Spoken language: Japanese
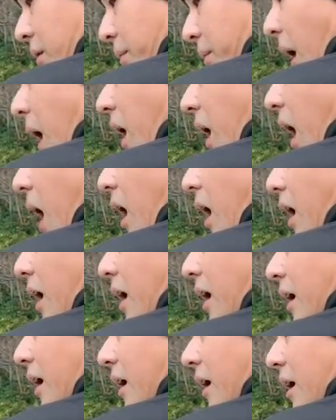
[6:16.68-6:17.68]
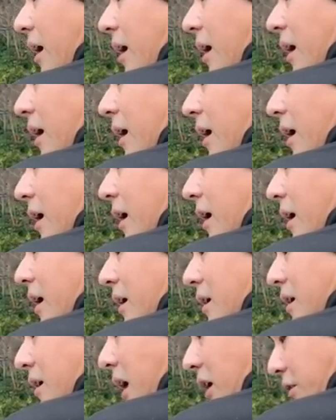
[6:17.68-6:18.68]
パーカー。
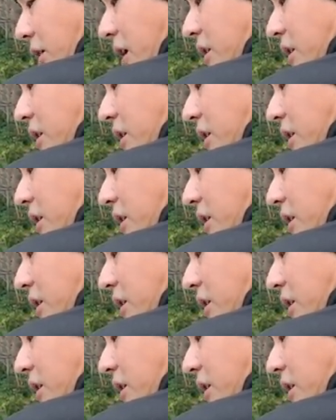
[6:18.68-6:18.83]
意外